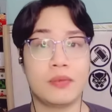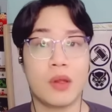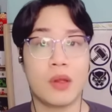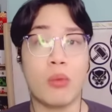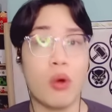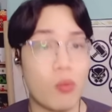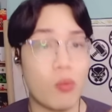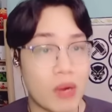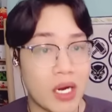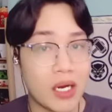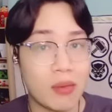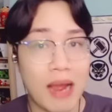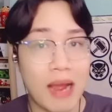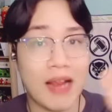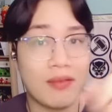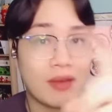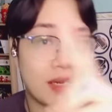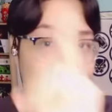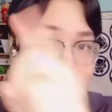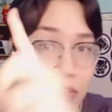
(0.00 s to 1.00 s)
một mình
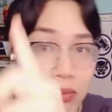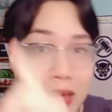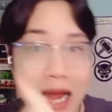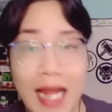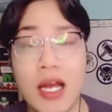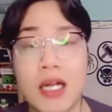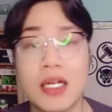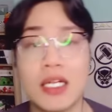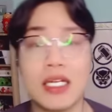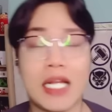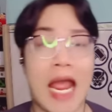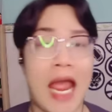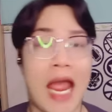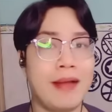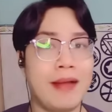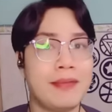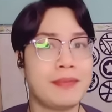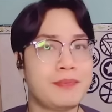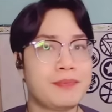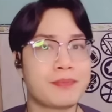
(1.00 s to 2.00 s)
bạn phải chống lại hết tất cả
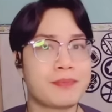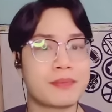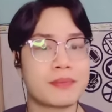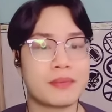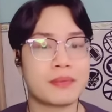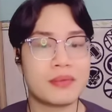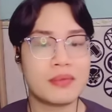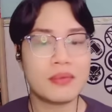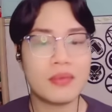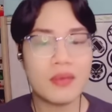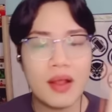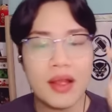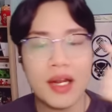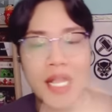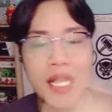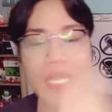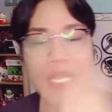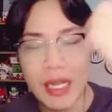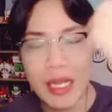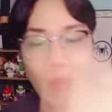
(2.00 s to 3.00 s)

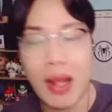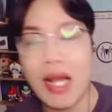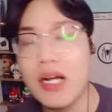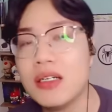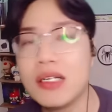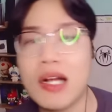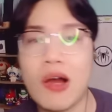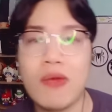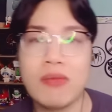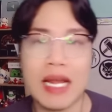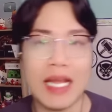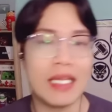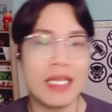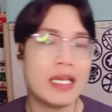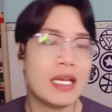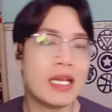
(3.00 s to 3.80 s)
thì cái quả hư không này